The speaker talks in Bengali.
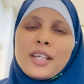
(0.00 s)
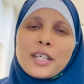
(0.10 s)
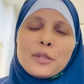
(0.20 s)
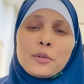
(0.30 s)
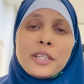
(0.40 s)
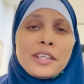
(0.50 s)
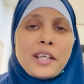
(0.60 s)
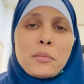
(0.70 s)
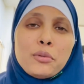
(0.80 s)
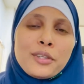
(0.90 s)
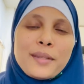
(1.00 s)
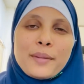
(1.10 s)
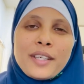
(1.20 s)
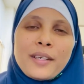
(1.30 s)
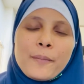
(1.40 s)
কিন্তু হিন্দি আর বলতে
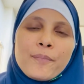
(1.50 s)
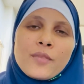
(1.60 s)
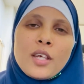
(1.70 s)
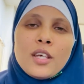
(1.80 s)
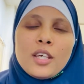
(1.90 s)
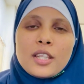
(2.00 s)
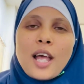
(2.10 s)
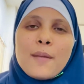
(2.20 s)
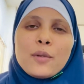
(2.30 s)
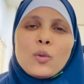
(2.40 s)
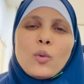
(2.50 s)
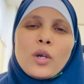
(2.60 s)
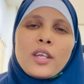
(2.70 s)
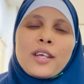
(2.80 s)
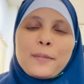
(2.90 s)
পারি না তা আমি
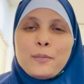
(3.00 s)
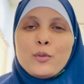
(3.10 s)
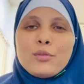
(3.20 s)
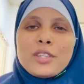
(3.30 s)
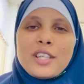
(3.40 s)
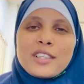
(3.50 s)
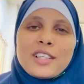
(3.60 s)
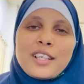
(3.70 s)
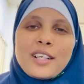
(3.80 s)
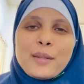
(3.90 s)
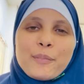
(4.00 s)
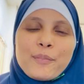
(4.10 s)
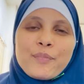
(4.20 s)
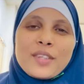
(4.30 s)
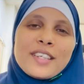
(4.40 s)
অনেক মুভি দেখতে লাগলাম
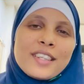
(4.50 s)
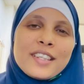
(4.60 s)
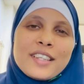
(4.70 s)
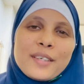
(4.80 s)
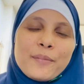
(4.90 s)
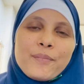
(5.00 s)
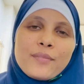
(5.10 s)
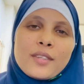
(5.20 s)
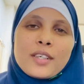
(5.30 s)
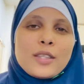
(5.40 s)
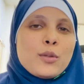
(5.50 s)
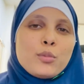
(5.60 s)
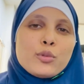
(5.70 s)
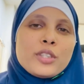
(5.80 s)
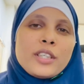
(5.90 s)
হিন্দিতে কিন্তু
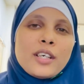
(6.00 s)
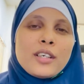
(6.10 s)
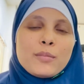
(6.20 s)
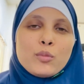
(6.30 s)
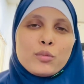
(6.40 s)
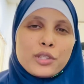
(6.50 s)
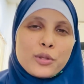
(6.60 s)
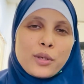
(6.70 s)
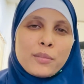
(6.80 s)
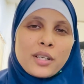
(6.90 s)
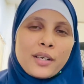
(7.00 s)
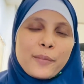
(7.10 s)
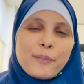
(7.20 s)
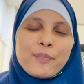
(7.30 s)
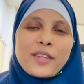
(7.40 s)
বুঝি না মুভির তো আমরা
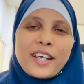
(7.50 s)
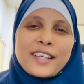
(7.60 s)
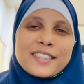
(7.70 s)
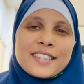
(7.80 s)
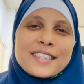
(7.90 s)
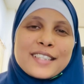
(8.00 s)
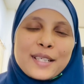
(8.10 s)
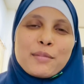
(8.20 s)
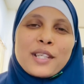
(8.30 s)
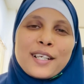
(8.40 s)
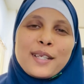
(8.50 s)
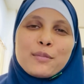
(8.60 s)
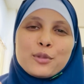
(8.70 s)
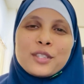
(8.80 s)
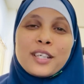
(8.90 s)
দেখা গেছে স্ক্রিপ্ট দেখলেই
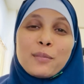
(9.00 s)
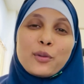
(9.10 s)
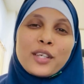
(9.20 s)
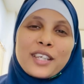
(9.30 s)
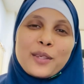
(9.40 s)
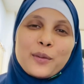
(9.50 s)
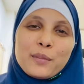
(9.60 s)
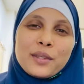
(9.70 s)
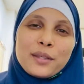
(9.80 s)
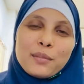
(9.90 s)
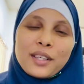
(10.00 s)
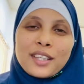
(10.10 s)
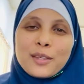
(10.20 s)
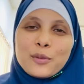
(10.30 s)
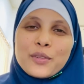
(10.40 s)
বুঝি এরপরে কি হবে বা
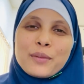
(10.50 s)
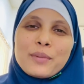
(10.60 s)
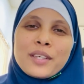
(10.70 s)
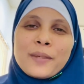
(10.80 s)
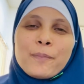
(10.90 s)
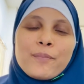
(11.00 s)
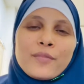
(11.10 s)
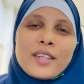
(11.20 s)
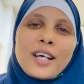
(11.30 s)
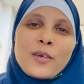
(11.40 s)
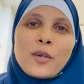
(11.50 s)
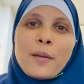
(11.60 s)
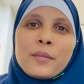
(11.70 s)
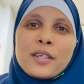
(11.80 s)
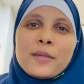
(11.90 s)
কি হতে পারে কারণ
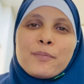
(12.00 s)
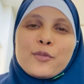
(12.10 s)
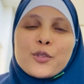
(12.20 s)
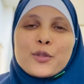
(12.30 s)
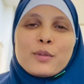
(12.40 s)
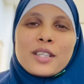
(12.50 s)
আমি ছোটবেলা